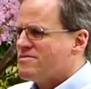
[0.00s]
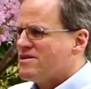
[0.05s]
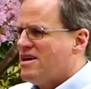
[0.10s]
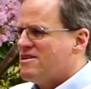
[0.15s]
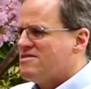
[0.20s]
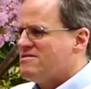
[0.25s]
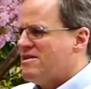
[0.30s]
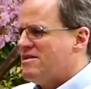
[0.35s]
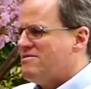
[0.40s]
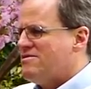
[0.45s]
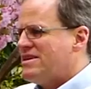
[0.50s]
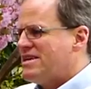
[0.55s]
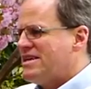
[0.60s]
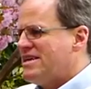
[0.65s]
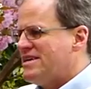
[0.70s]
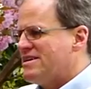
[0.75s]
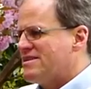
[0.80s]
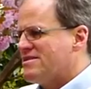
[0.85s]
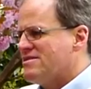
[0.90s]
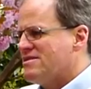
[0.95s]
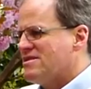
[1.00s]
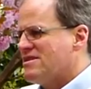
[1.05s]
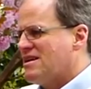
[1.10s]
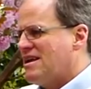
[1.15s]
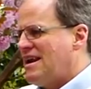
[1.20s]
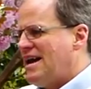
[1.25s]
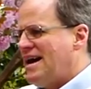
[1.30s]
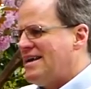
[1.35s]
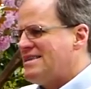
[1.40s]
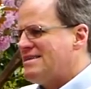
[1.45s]
Also wenn wir hier
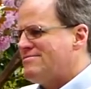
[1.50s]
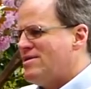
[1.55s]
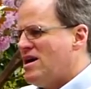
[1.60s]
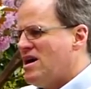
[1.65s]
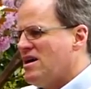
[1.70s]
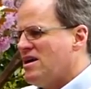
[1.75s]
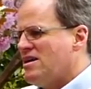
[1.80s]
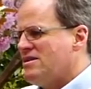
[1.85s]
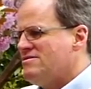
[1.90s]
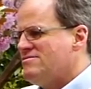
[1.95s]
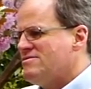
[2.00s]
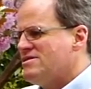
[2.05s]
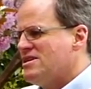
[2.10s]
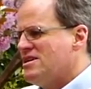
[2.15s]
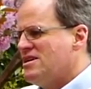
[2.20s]
kleiner machen,